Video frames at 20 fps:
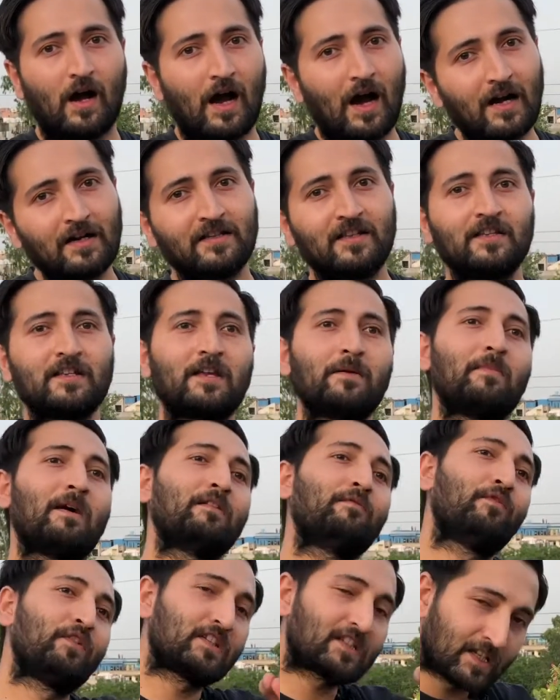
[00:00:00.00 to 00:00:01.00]
आठ दिन के
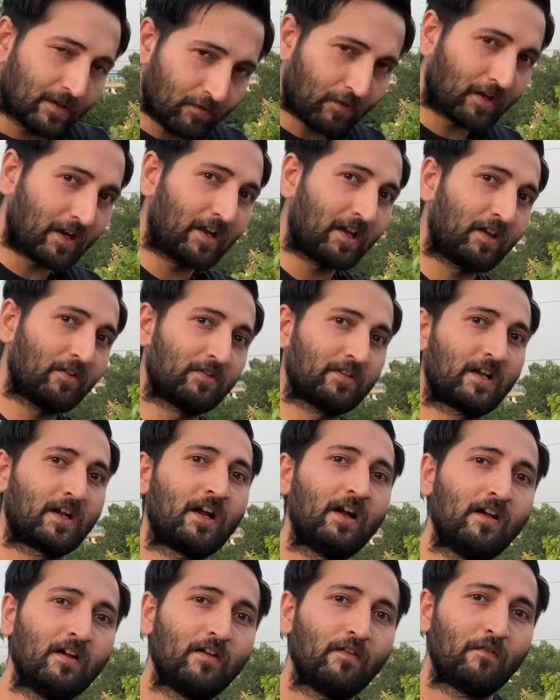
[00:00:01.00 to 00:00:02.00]
बाद फिर से वो रेडी हो
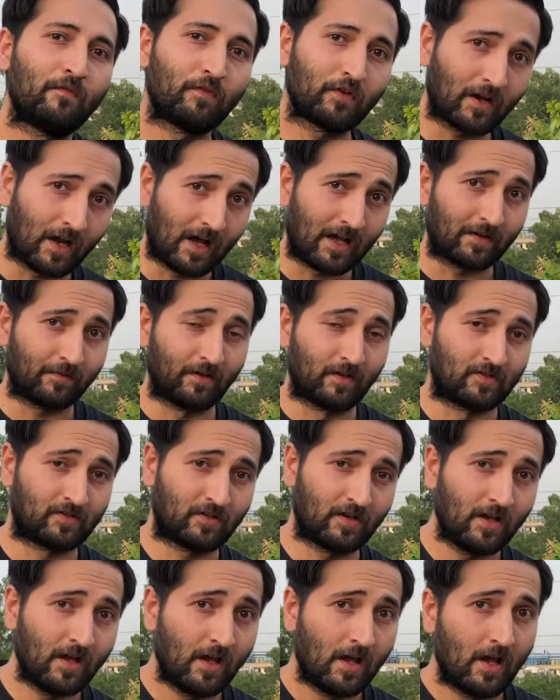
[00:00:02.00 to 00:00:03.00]
जाएगा फॉर
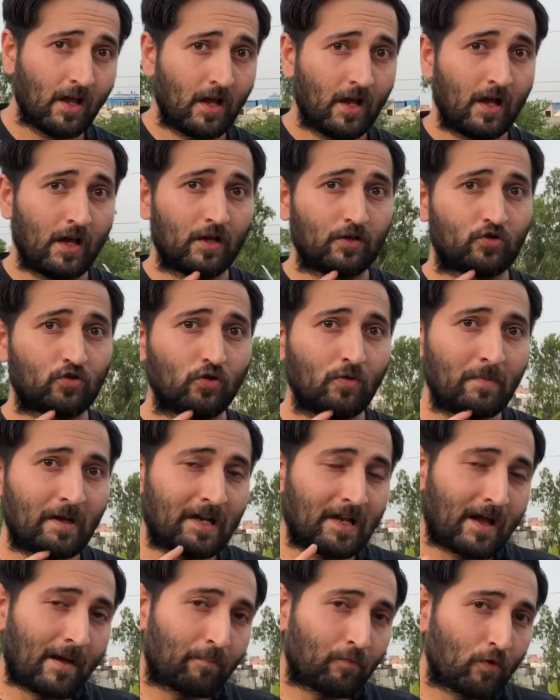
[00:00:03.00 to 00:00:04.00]
हार्वेस्ट जो
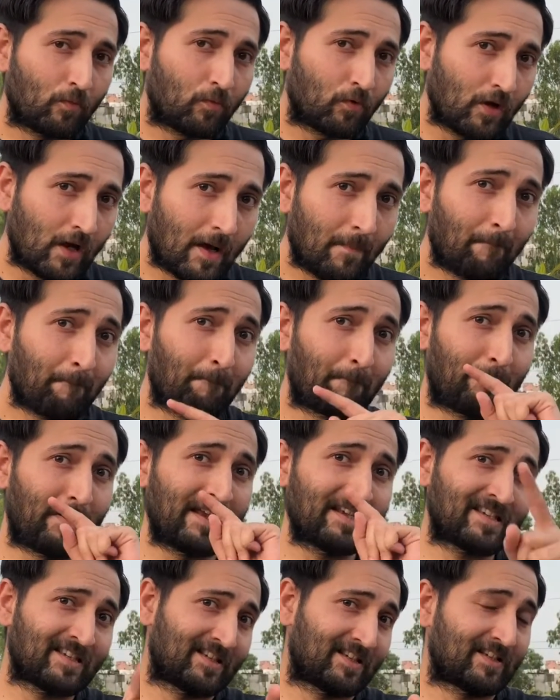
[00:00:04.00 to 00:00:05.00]
मैंने आपको बोला
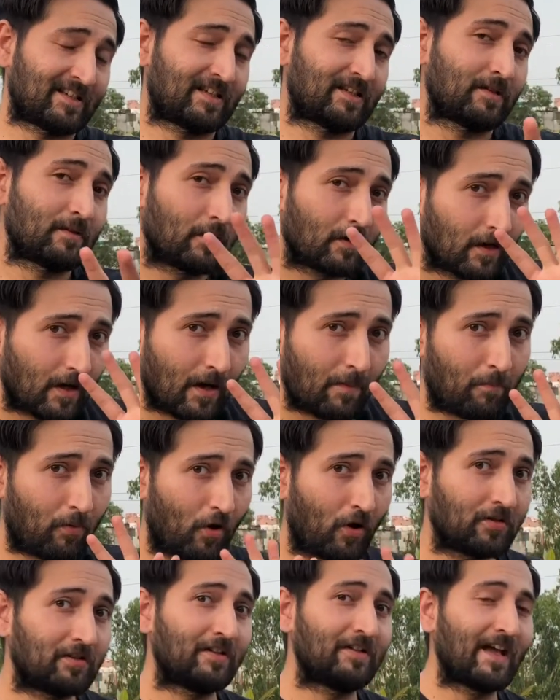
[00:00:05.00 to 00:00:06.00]
पेस का
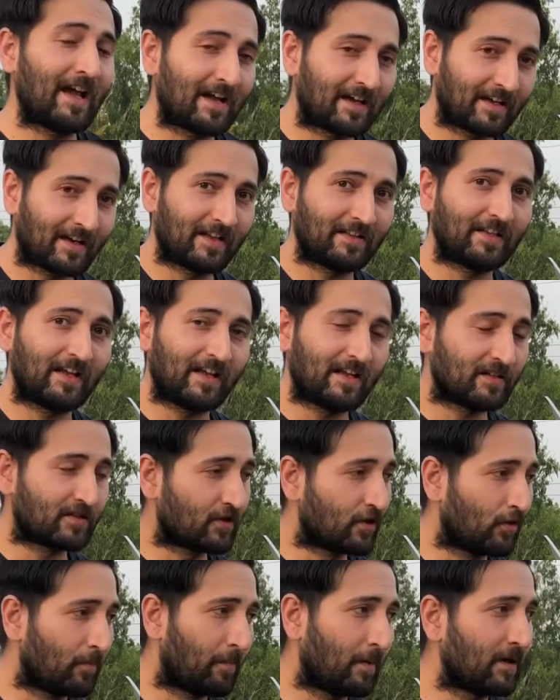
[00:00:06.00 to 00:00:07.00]
बहुत अटैक रहता है
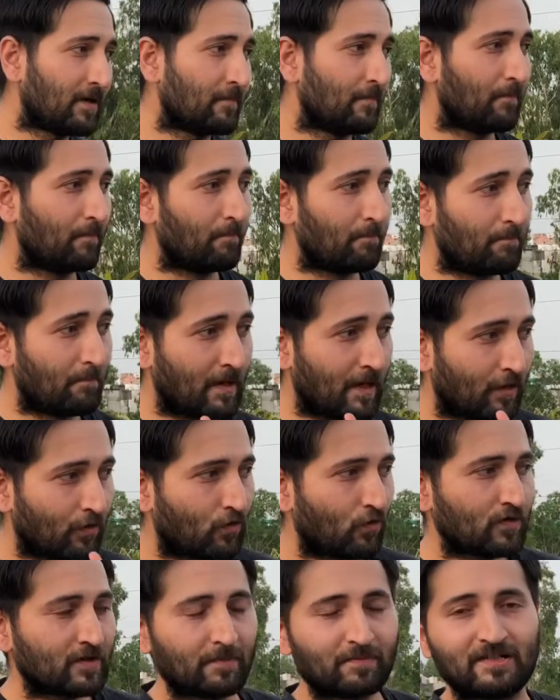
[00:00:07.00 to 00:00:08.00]
इसके ऊपर मेरे
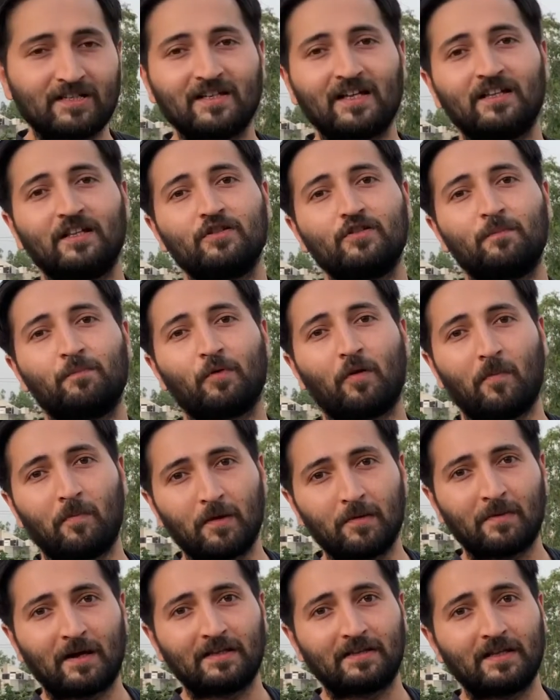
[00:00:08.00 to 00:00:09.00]
को सबसे ज़्यादा जो
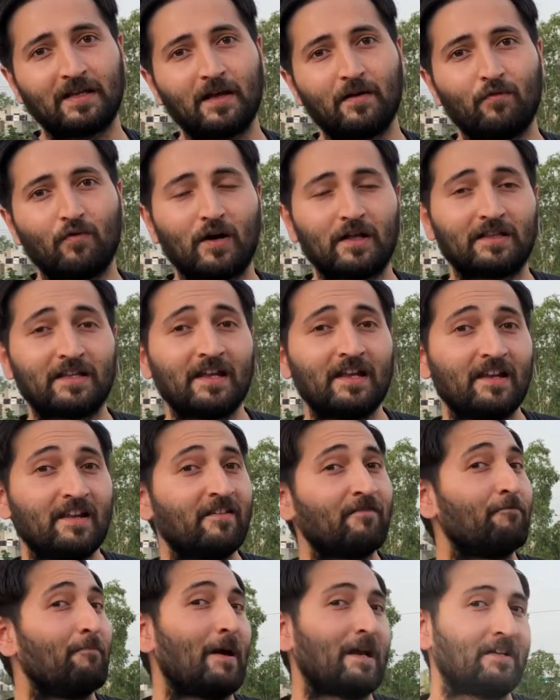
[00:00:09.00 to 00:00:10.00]
प्रॉब्लम आती है वो आती है
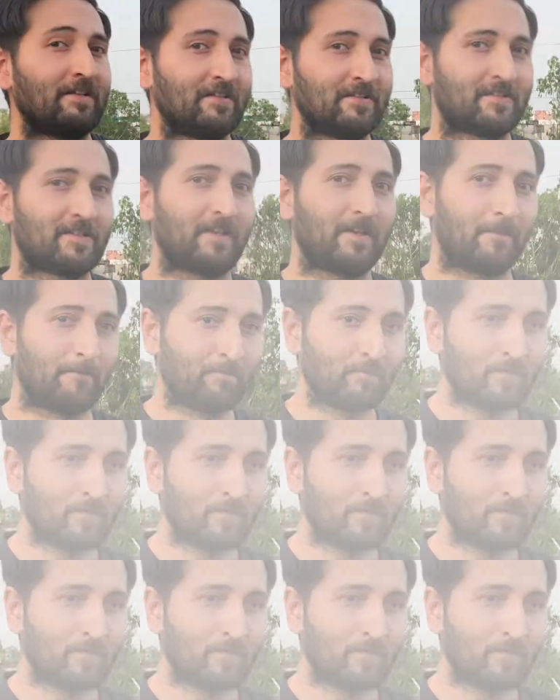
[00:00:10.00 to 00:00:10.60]
लीफ माइनस की